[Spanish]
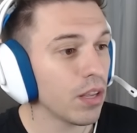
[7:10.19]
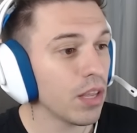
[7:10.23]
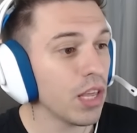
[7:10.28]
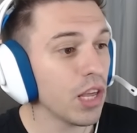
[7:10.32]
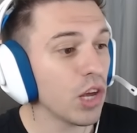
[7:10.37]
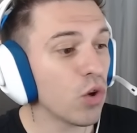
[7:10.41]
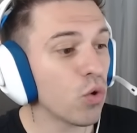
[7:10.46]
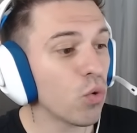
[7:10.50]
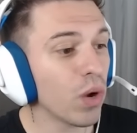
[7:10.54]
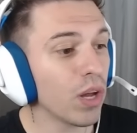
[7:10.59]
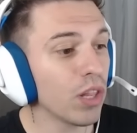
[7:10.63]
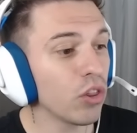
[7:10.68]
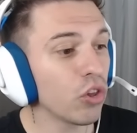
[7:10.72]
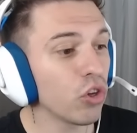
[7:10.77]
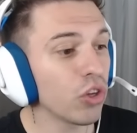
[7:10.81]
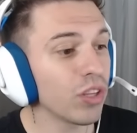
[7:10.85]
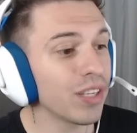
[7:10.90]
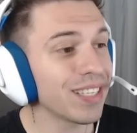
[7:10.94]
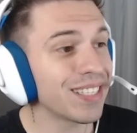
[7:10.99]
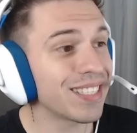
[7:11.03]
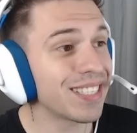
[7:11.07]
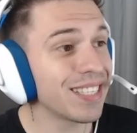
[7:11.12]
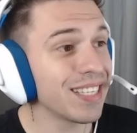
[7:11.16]
y cuando
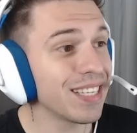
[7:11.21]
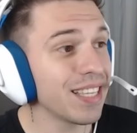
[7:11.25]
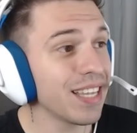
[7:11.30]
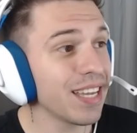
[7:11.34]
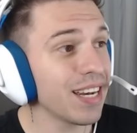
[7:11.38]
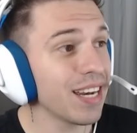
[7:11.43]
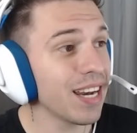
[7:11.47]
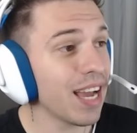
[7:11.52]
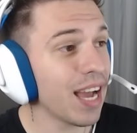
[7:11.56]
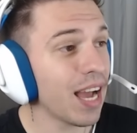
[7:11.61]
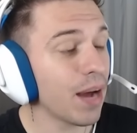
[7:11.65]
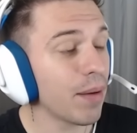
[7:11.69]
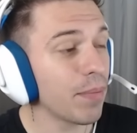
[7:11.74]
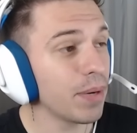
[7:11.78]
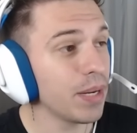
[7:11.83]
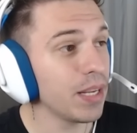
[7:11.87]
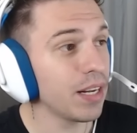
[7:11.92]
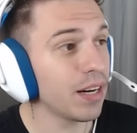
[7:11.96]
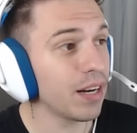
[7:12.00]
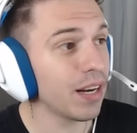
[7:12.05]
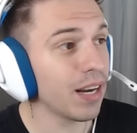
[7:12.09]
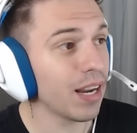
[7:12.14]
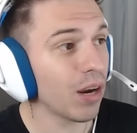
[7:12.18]
deciden
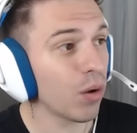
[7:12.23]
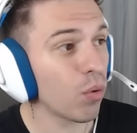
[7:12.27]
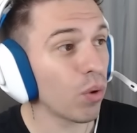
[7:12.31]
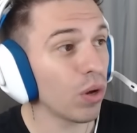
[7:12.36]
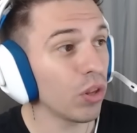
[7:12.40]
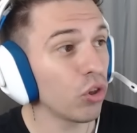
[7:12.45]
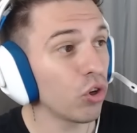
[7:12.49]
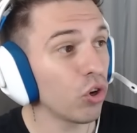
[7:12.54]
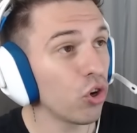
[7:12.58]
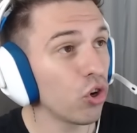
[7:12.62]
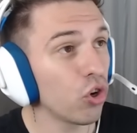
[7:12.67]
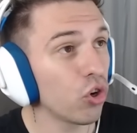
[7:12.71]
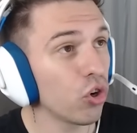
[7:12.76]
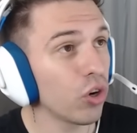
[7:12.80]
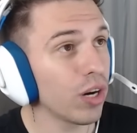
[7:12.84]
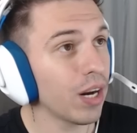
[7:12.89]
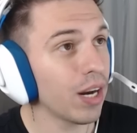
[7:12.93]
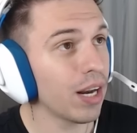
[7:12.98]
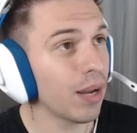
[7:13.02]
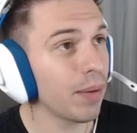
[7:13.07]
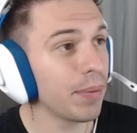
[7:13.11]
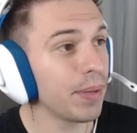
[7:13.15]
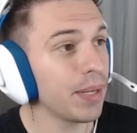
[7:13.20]
abrirla, cuando
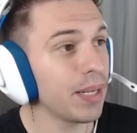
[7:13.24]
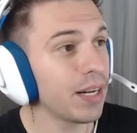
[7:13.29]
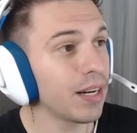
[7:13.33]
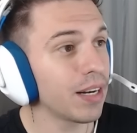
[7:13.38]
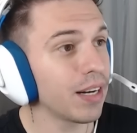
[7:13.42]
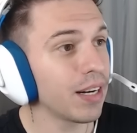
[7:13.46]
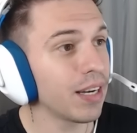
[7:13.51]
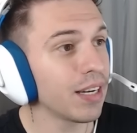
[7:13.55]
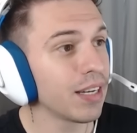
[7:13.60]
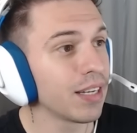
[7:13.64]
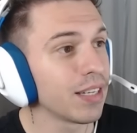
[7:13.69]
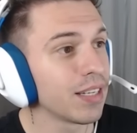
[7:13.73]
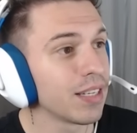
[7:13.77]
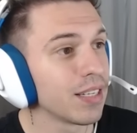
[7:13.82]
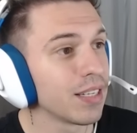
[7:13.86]
logran abrirla,